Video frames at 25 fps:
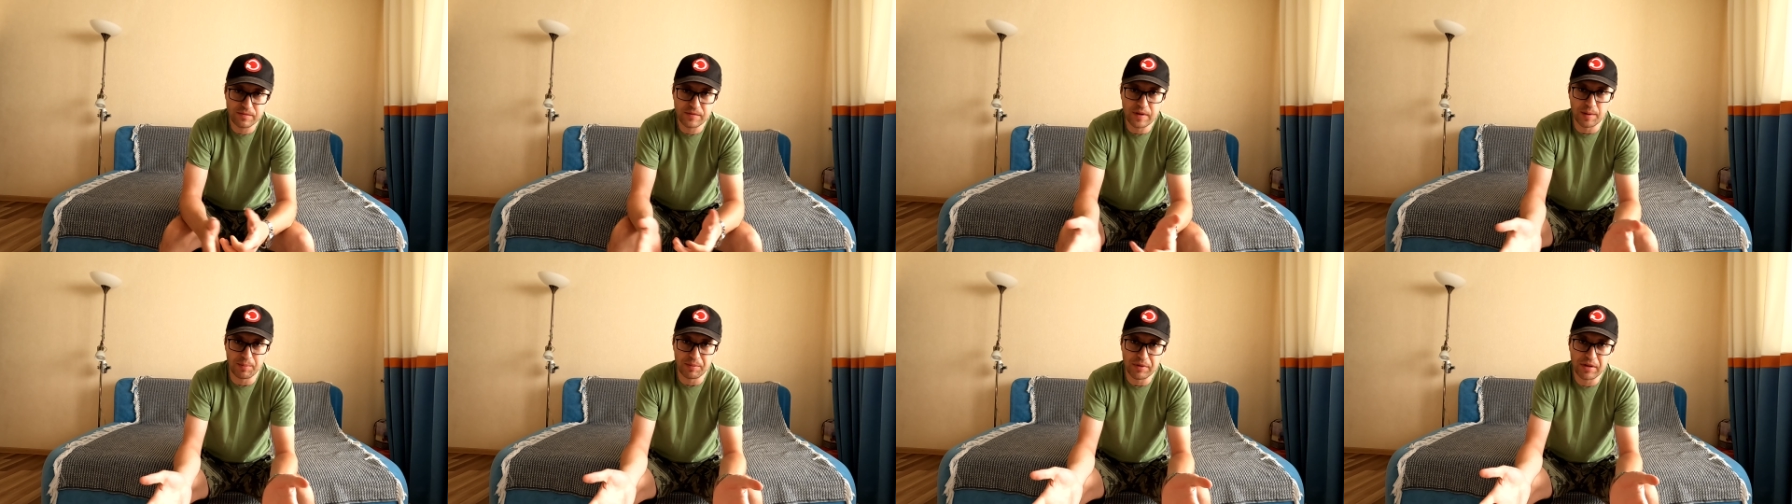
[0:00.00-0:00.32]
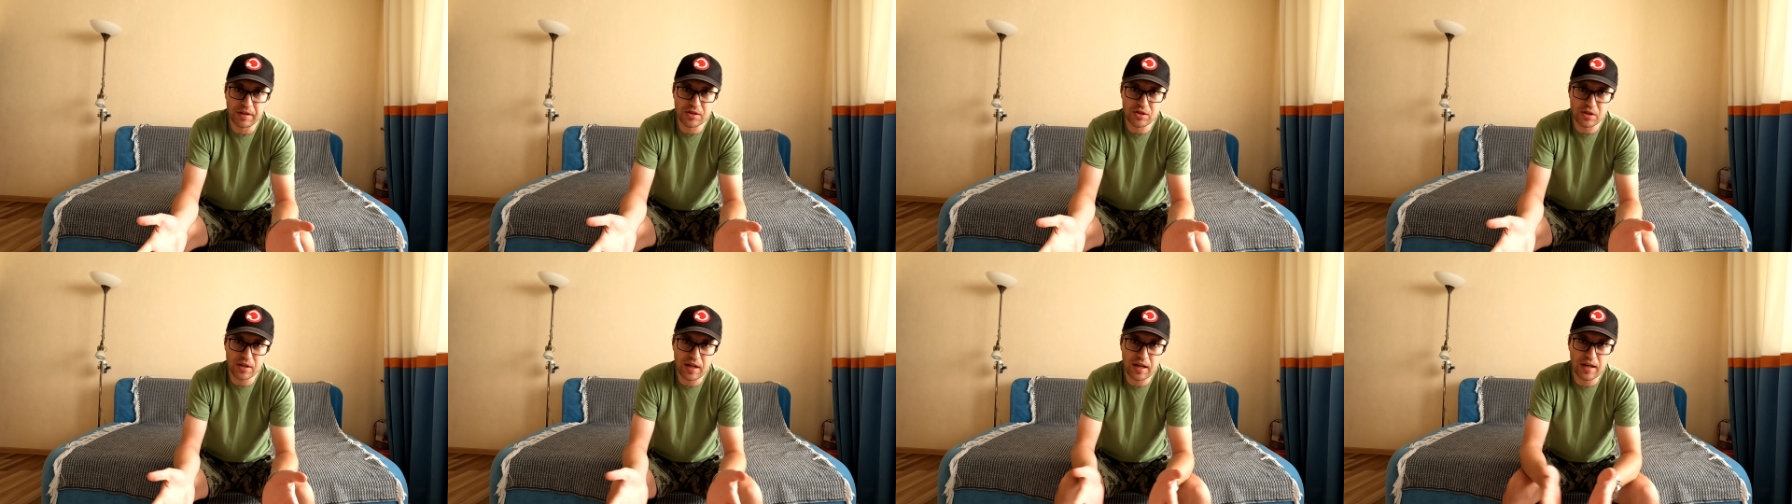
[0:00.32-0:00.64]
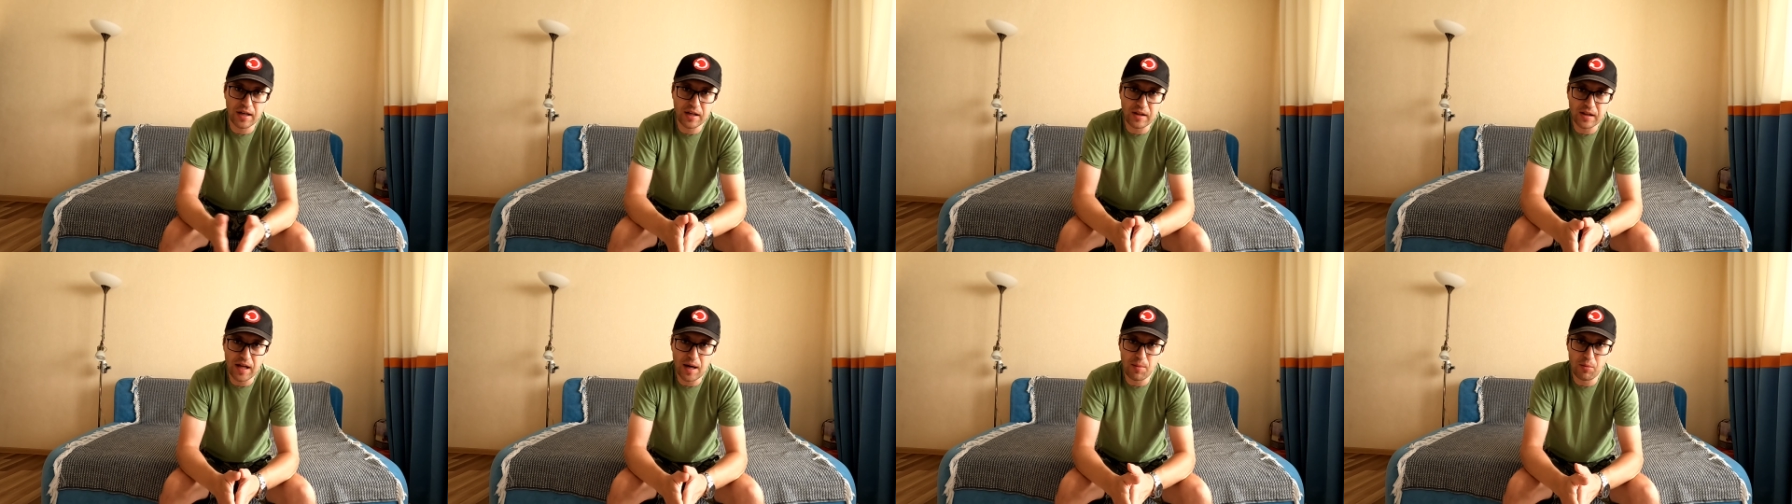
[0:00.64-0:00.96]
там даже на
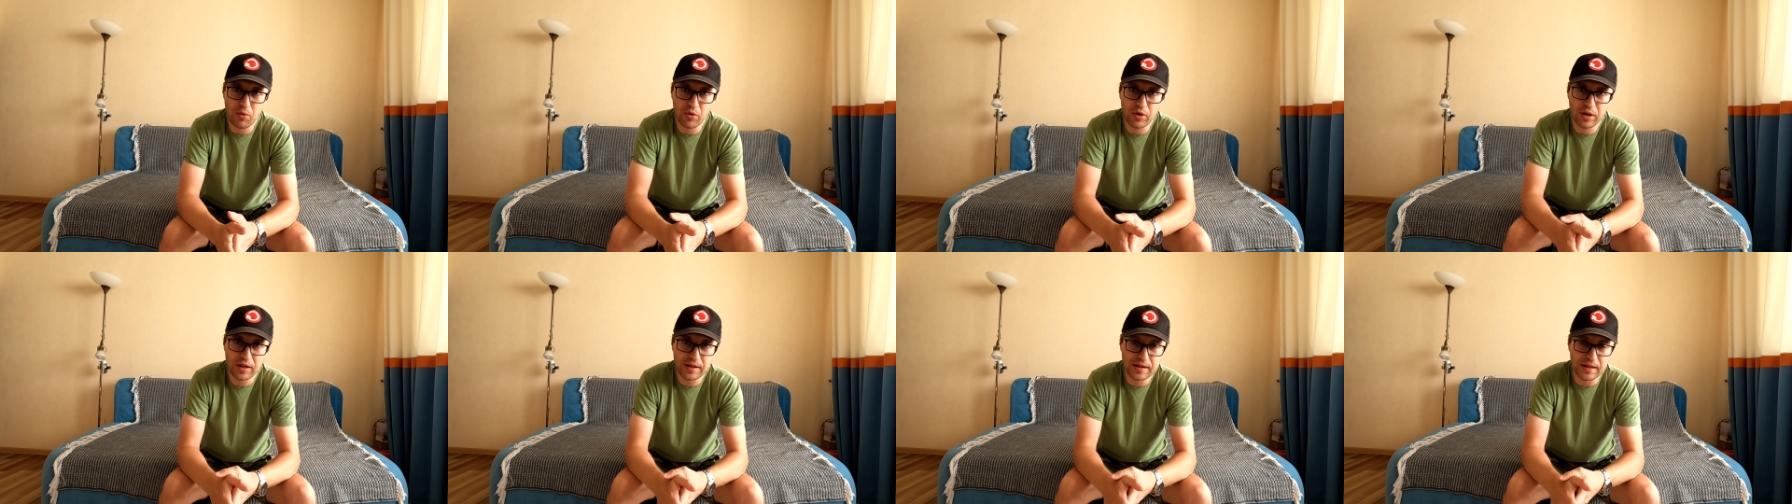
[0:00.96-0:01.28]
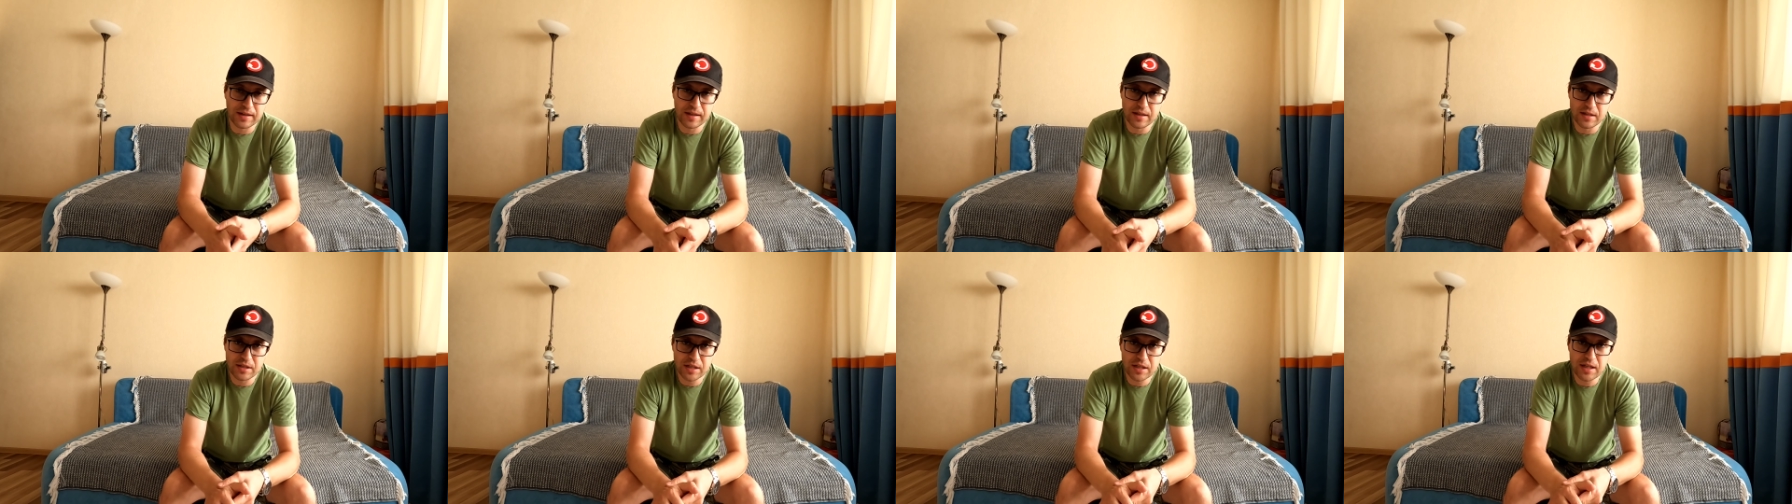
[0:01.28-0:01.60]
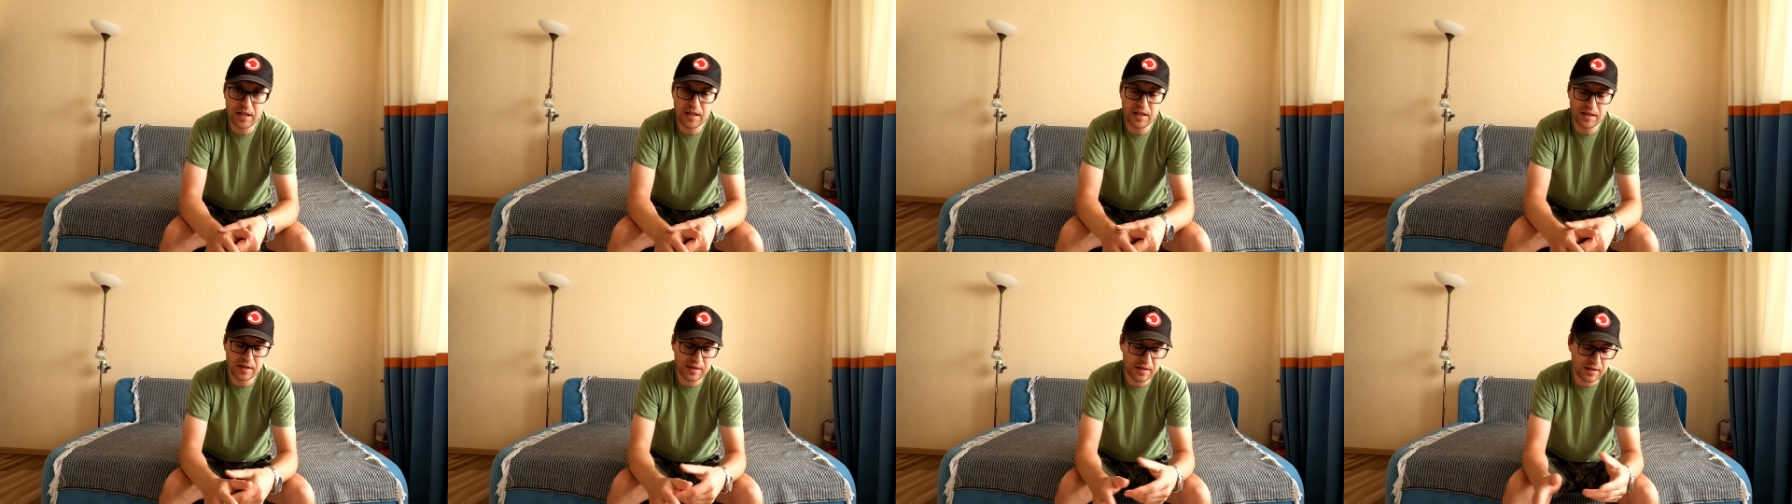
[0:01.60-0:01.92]
рекламу какие-то ножи
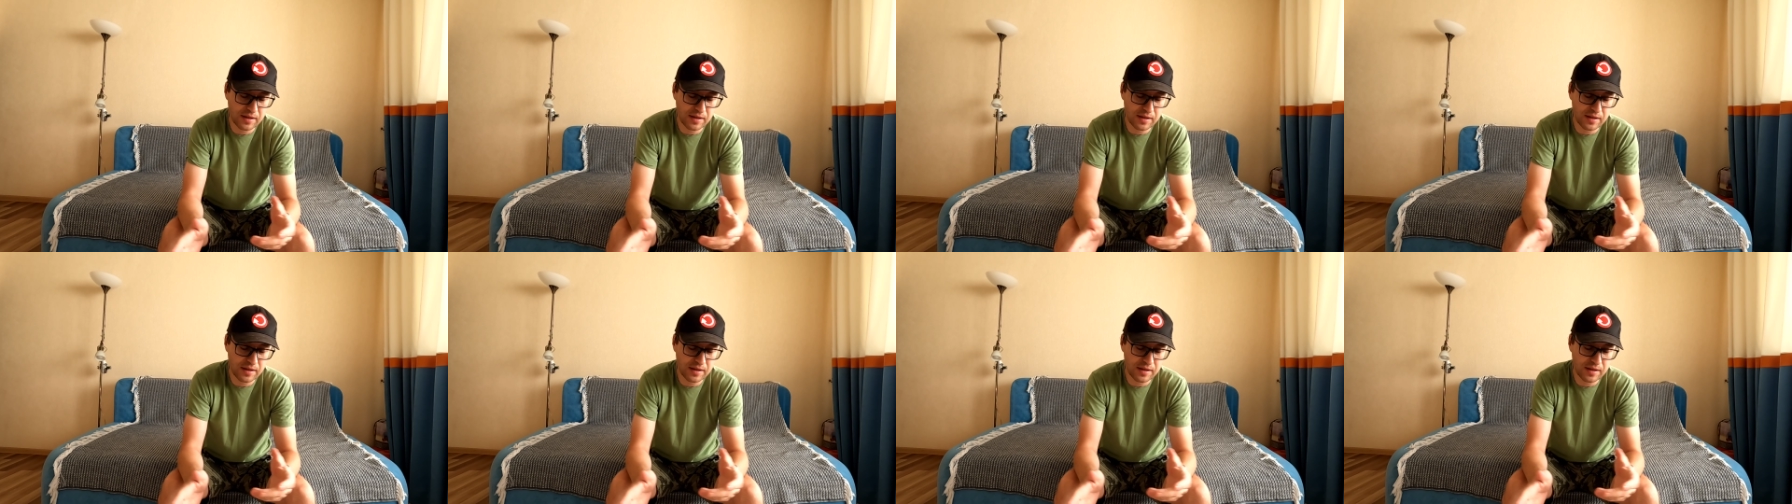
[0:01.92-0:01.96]
и,